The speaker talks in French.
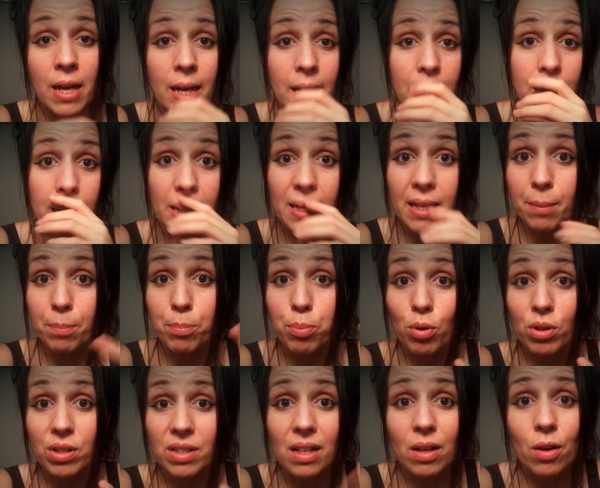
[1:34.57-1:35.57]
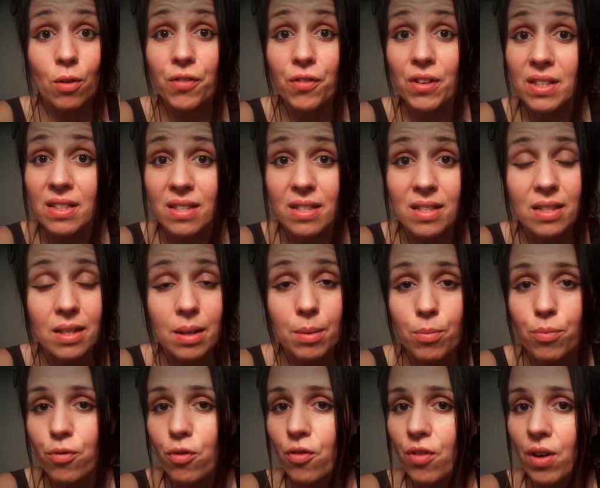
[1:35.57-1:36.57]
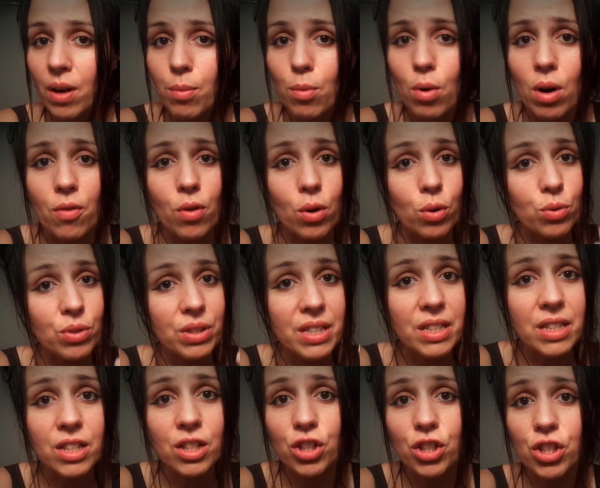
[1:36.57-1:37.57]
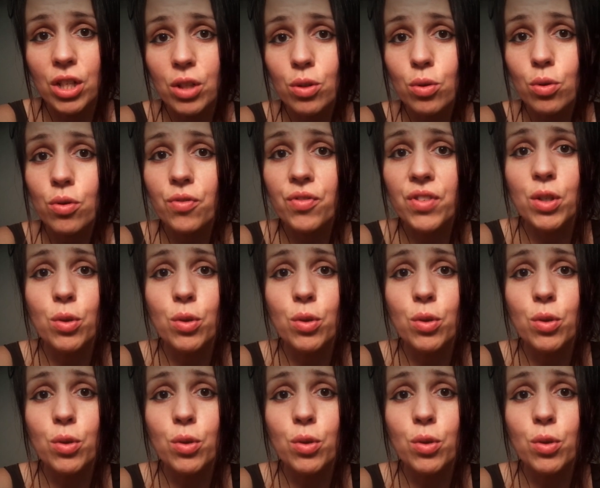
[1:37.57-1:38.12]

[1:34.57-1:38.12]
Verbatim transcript: Et pour ça, en fait, c'est simple. Il faut vraiment avoir une hygiène de vie,